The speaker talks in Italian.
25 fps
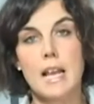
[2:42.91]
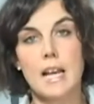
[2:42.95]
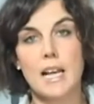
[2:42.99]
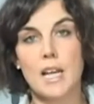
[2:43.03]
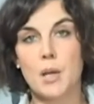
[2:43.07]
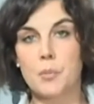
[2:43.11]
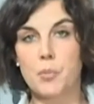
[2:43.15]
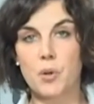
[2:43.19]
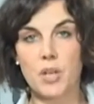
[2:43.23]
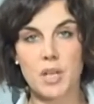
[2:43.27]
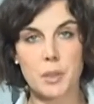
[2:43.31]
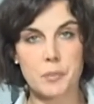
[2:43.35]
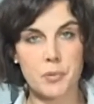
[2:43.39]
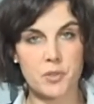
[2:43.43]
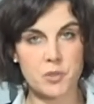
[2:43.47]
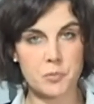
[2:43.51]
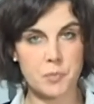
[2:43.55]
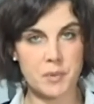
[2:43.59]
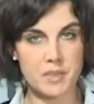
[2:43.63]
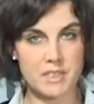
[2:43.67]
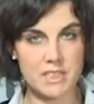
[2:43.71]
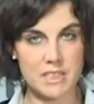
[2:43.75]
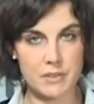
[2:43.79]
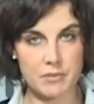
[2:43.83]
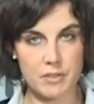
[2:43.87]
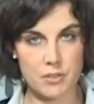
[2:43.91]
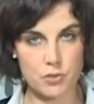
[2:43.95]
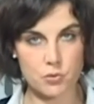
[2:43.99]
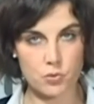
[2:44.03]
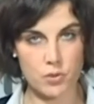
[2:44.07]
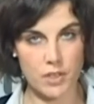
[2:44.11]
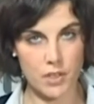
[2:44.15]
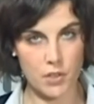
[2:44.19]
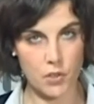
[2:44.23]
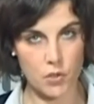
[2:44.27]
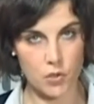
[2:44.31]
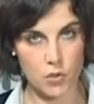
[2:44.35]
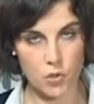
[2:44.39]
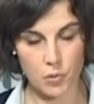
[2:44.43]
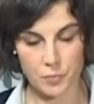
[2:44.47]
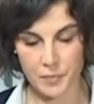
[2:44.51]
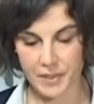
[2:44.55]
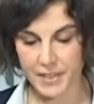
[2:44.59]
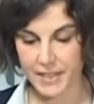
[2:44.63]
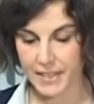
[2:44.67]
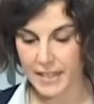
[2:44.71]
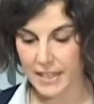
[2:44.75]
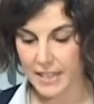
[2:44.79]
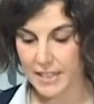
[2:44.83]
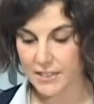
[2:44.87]
le buone prospettive
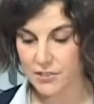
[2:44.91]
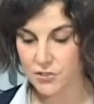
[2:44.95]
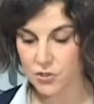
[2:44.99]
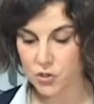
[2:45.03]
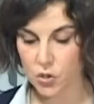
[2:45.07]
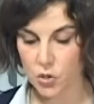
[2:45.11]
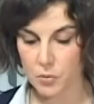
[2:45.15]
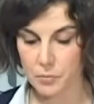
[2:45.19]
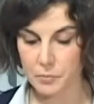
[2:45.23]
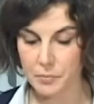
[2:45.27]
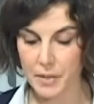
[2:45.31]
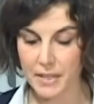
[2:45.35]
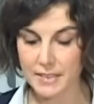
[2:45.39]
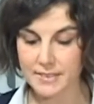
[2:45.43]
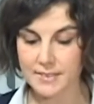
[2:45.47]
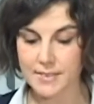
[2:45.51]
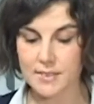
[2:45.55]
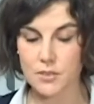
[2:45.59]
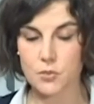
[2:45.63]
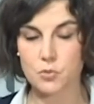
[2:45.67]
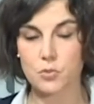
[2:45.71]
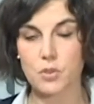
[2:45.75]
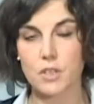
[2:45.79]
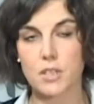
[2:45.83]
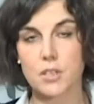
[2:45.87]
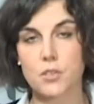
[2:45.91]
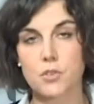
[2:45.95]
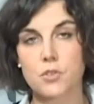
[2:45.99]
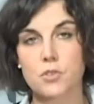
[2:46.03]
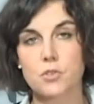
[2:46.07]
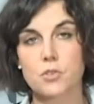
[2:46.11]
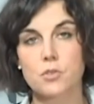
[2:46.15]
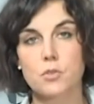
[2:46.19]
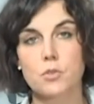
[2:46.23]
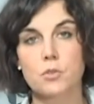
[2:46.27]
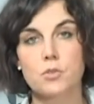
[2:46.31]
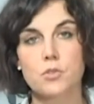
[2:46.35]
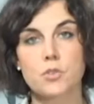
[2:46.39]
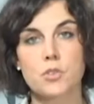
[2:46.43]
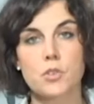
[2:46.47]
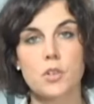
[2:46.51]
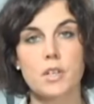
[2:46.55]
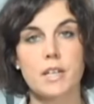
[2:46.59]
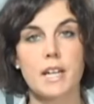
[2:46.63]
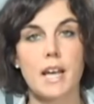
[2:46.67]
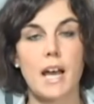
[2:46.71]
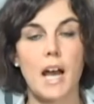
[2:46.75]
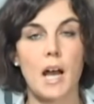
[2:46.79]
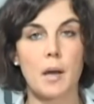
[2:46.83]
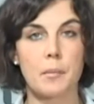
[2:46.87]
sull'economia e le scommesse su una
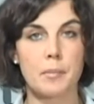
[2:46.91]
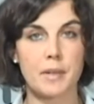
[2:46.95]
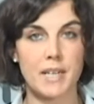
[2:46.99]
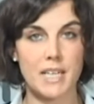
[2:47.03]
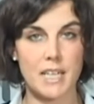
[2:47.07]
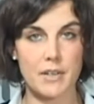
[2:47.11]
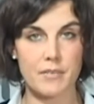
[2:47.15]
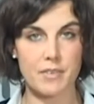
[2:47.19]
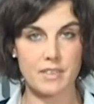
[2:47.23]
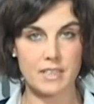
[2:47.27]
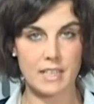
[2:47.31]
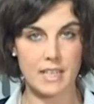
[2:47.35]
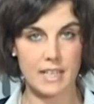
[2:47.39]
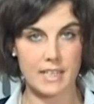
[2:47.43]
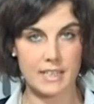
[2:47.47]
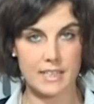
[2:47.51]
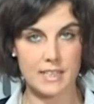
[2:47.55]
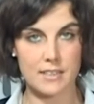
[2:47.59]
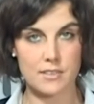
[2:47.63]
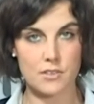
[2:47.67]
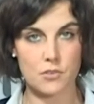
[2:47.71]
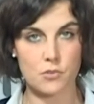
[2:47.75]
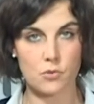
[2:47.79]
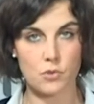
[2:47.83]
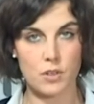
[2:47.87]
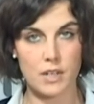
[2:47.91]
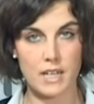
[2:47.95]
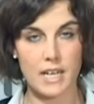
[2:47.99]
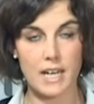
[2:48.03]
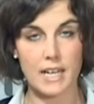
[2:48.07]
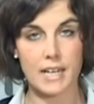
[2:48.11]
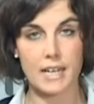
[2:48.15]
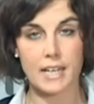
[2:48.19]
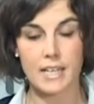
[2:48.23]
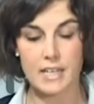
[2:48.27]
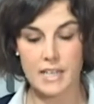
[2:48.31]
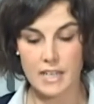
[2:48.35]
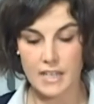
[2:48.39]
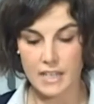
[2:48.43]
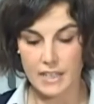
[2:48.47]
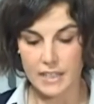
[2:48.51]
risoluzione a breve della crisi nucleare